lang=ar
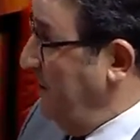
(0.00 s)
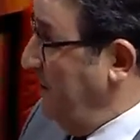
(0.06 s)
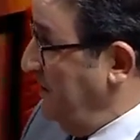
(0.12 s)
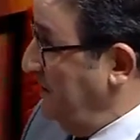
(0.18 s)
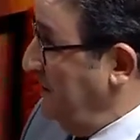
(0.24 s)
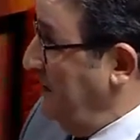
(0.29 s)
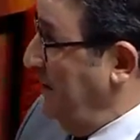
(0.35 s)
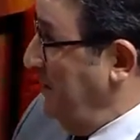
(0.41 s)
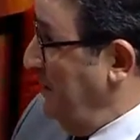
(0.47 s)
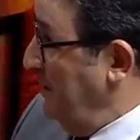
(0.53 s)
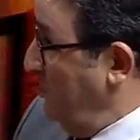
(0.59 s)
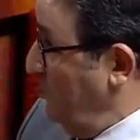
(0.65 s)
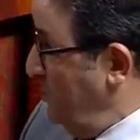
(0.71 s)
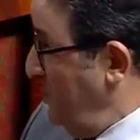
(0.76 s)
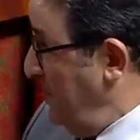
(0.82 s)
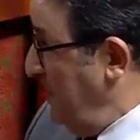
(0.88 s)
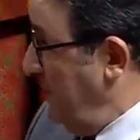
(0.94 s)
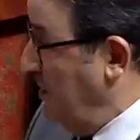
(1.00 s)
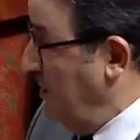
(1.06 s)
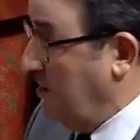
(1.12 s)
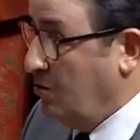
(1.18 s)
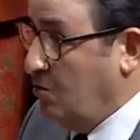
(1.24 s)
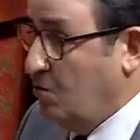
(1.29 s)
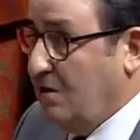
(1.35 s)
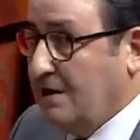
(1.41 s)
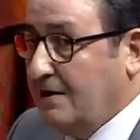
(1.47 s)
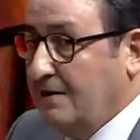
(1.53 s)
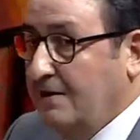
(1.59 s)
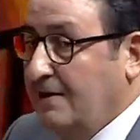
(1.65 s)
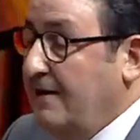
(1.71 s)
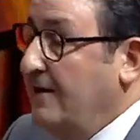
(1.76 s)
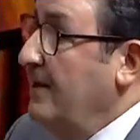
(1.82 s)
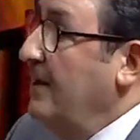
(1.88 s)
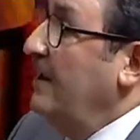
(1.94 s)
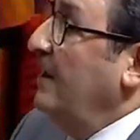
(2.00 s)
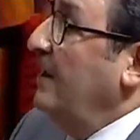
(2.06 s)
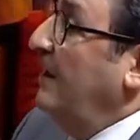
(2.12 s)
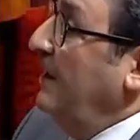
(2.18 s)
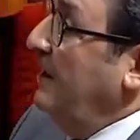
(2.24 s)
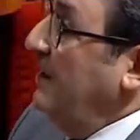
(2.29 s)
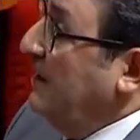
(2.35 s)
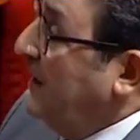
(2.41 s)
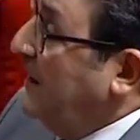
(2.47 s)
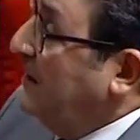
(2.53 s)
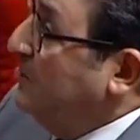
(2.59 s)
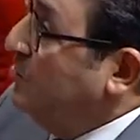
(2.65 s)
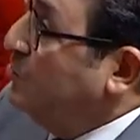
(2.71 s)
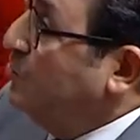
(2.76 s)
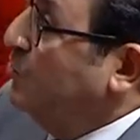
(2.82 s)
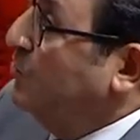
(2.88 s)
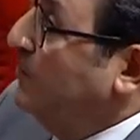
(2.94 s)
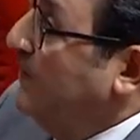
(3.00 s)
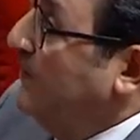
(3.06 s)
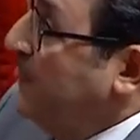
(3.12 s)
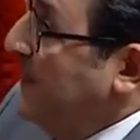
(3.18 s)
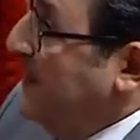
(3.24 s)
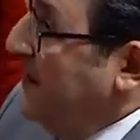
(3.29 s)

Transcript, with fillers: لي تي ان ولا لي اغ اللي غادي تكون